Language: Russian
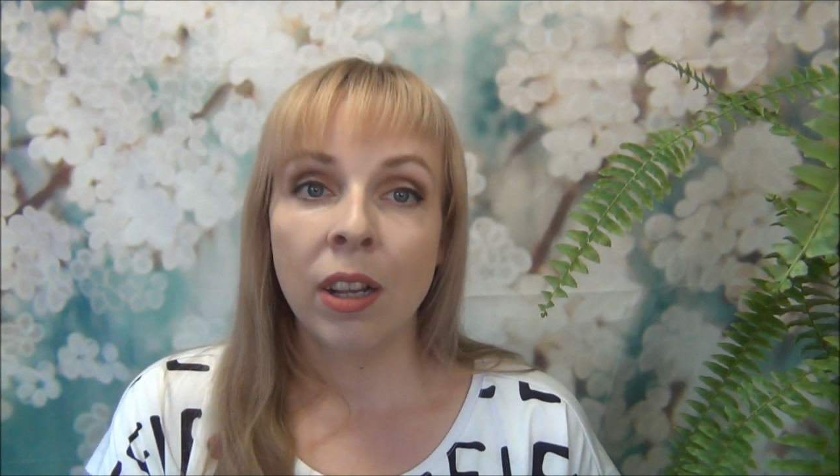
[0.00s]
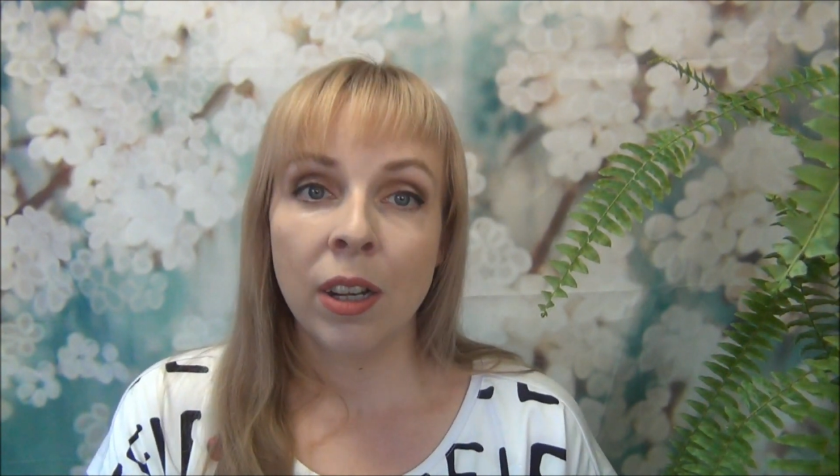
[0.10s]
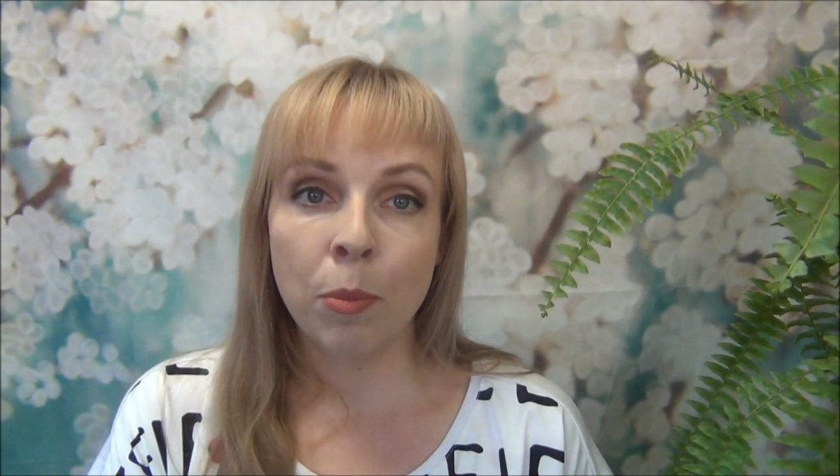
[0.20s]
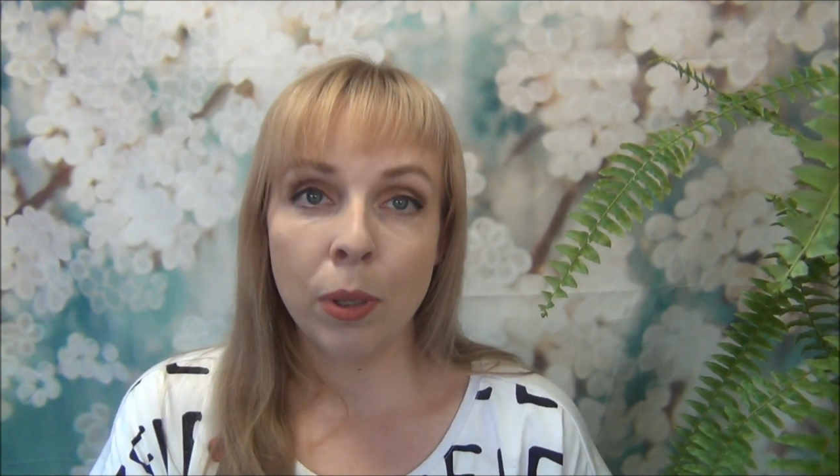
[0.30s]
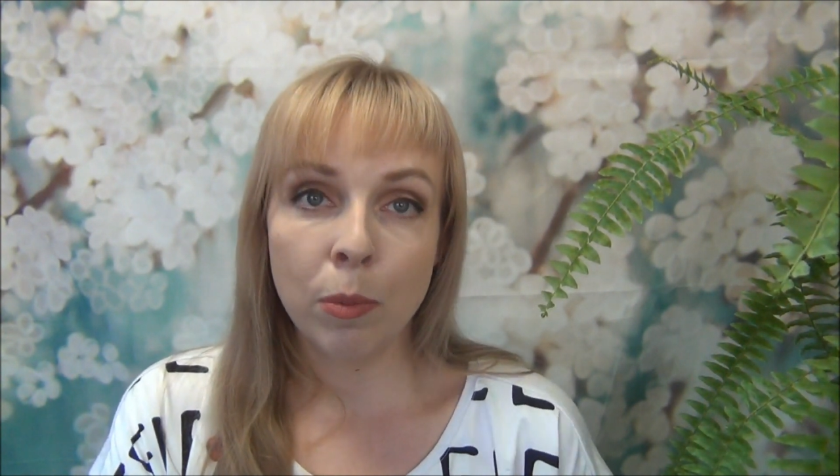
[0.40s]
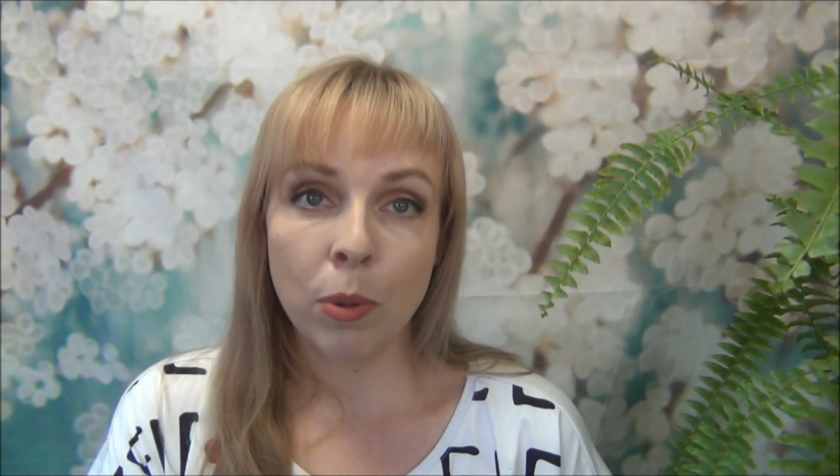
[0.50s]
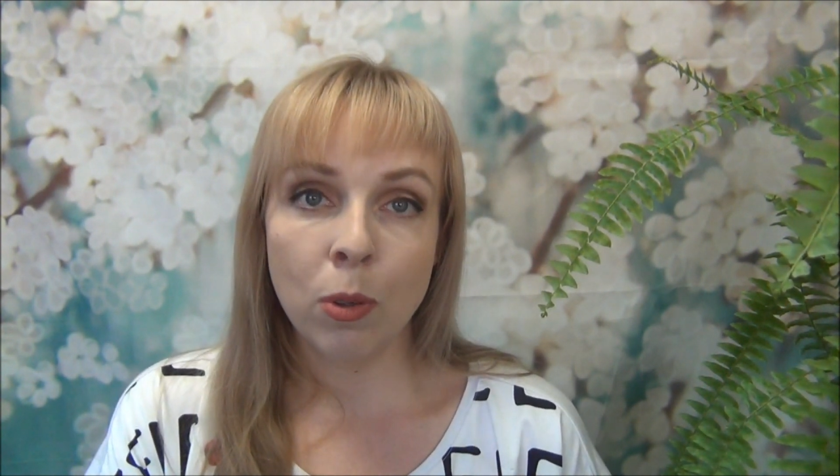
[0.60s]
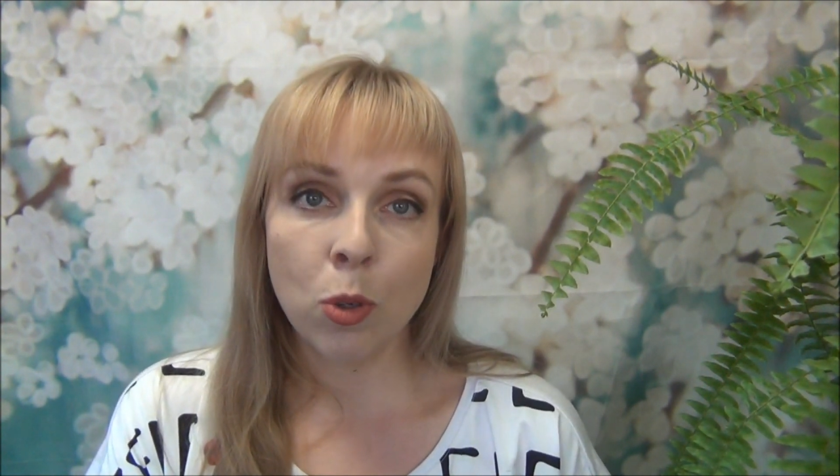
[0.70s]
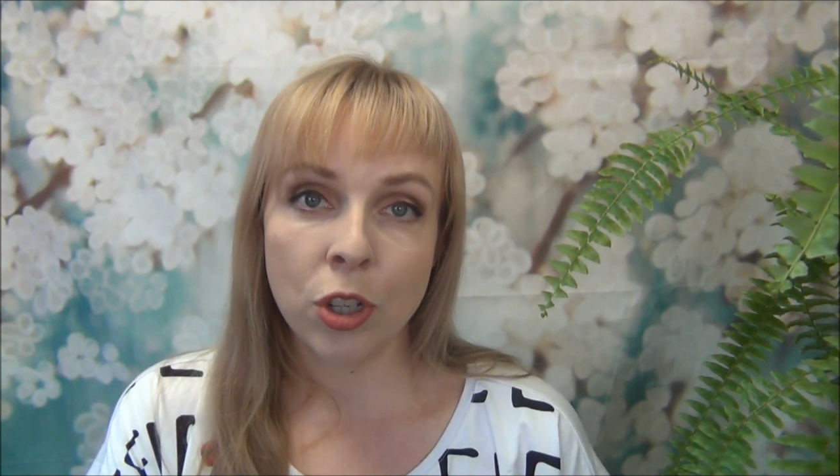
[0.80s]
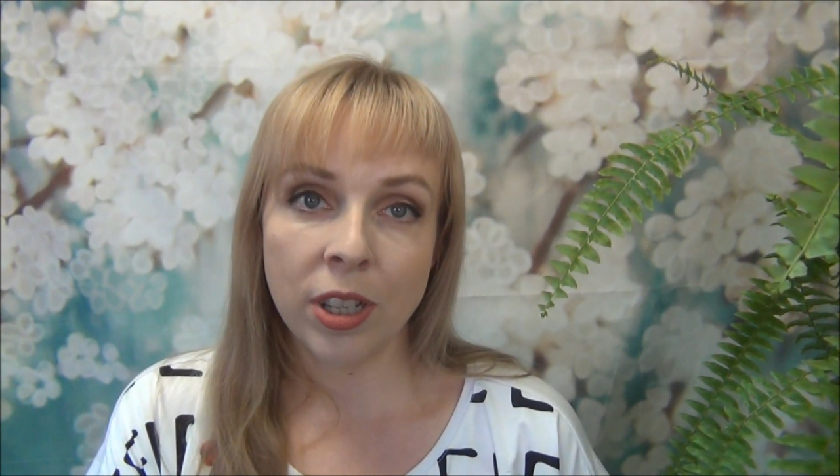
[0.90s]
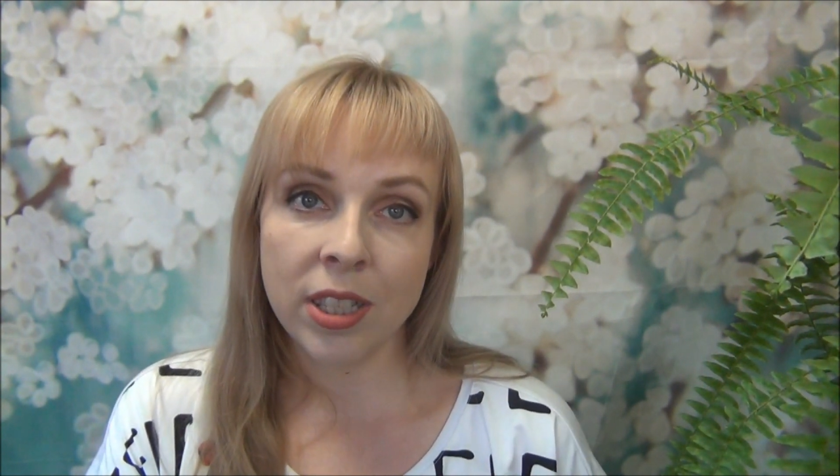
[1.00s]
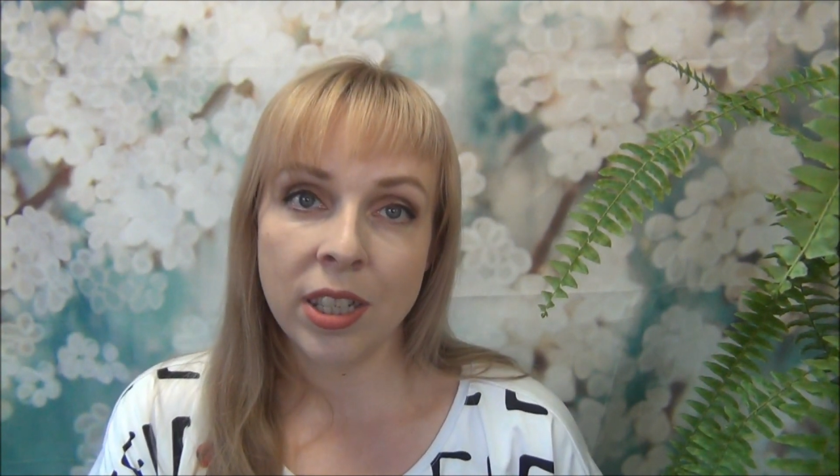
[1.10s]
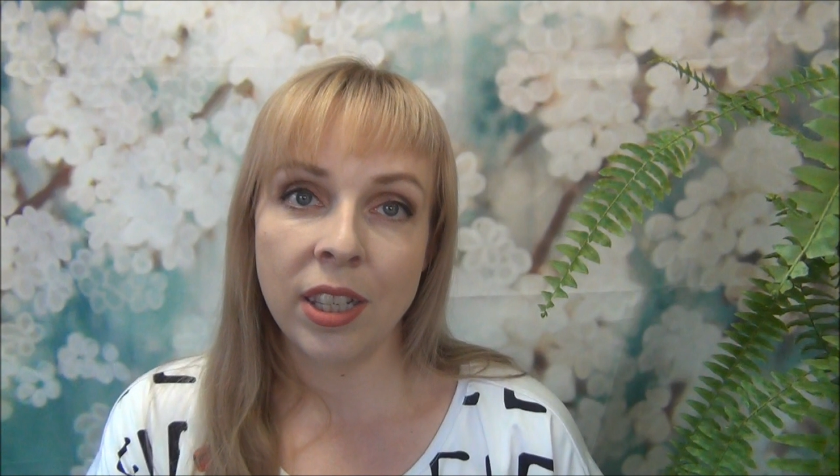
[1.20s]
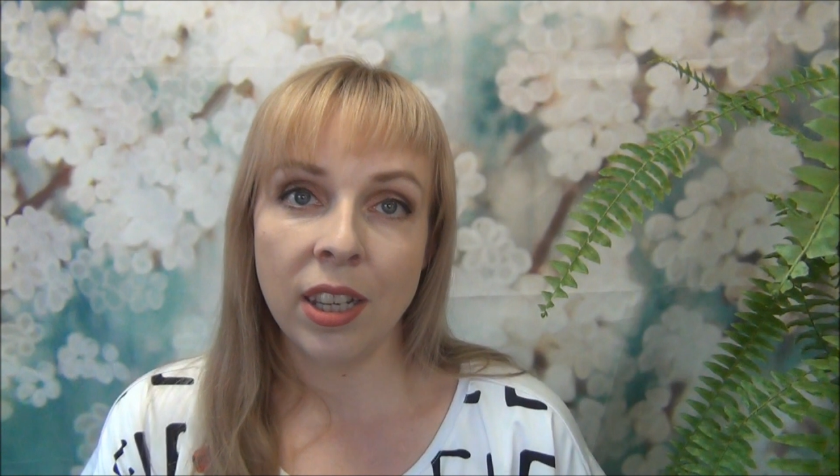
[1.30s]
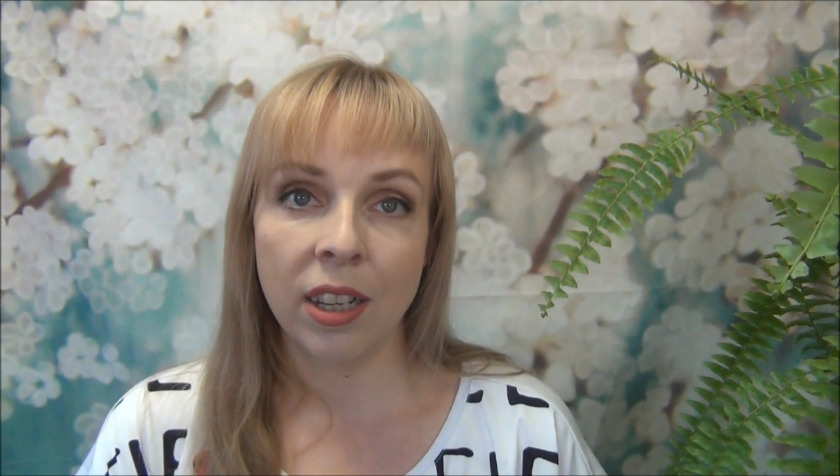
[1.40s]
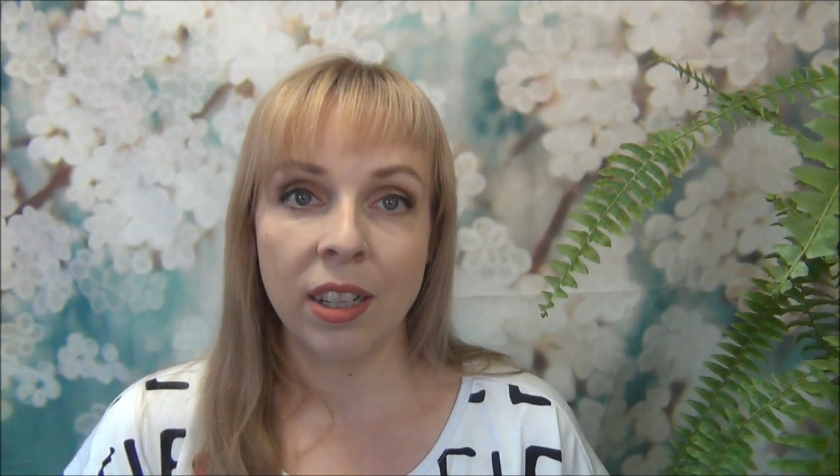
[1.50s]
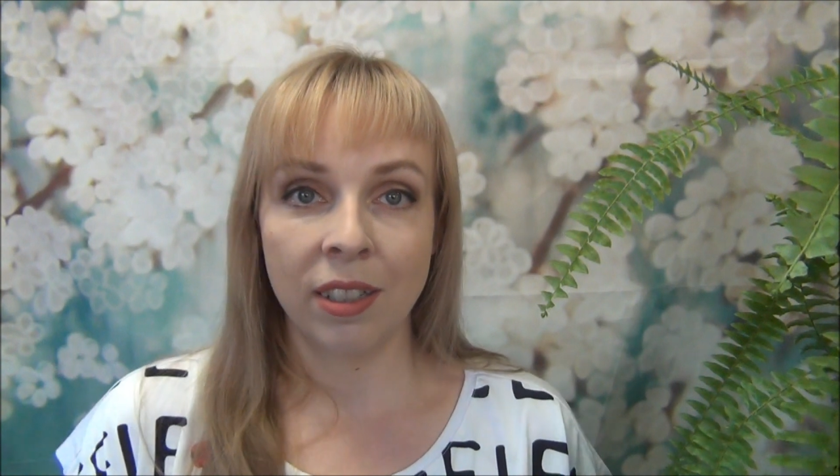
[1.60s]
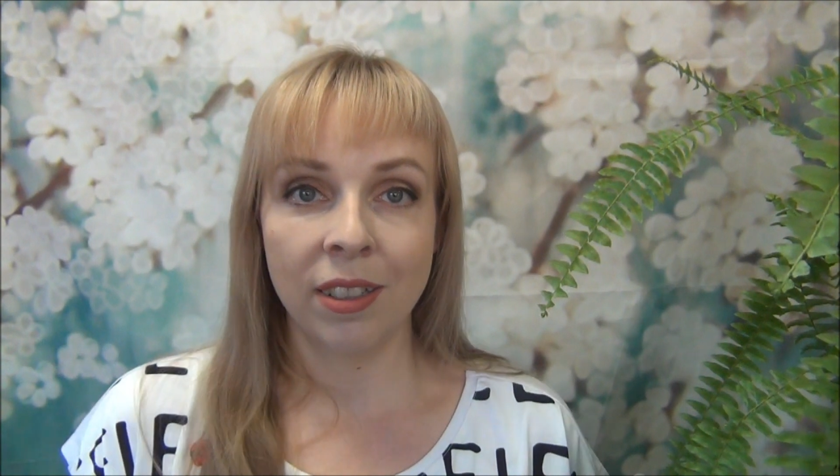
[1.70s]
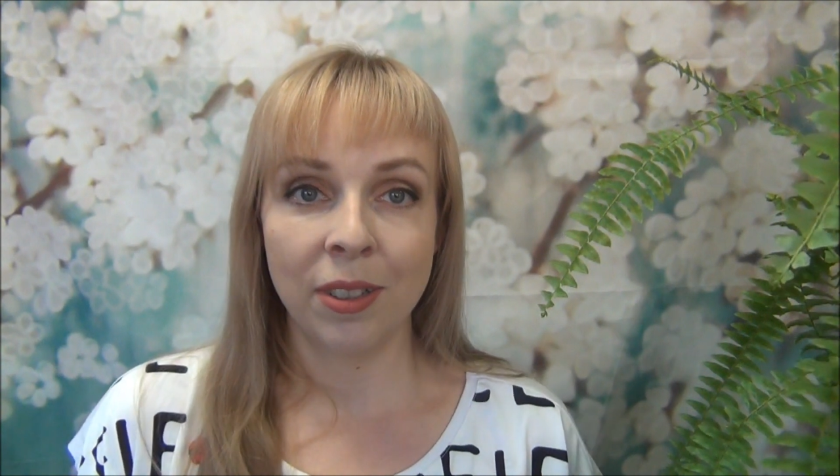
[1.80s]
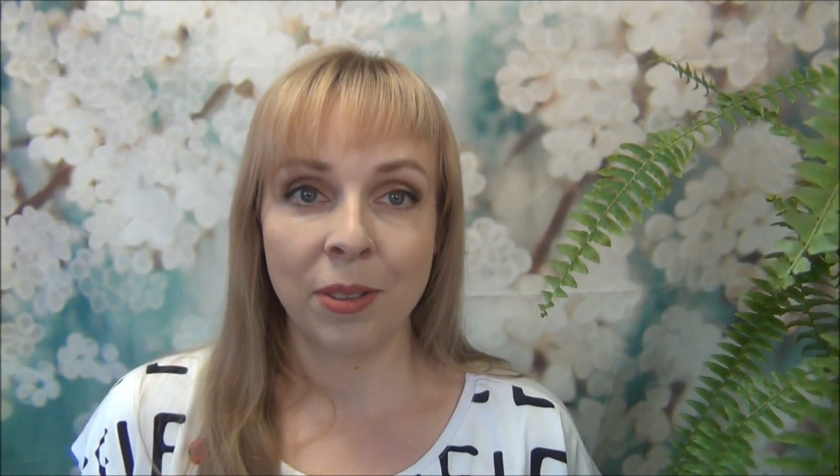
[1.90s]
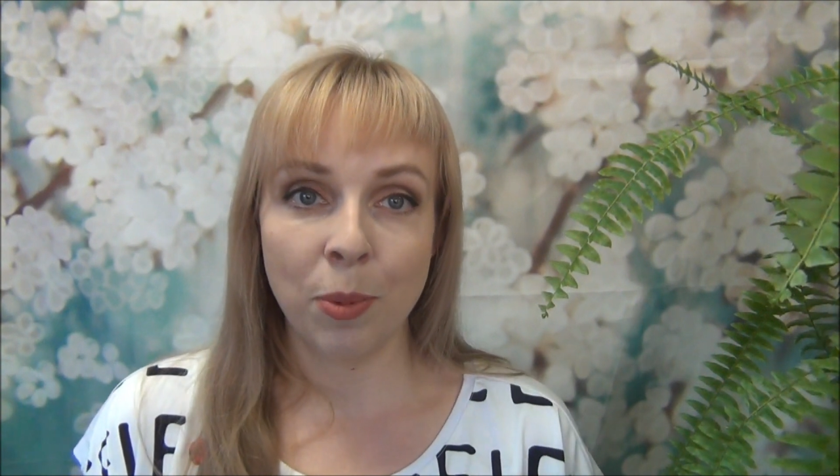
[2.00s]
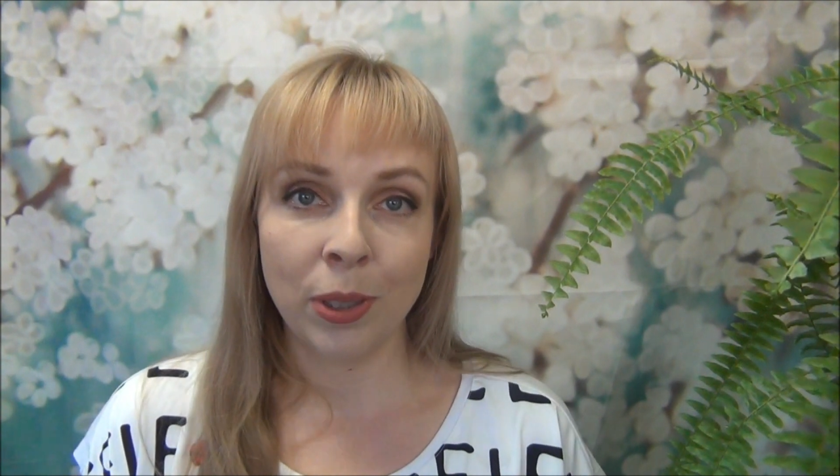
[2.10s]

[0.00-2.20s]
Э, было бы хуже, если я э,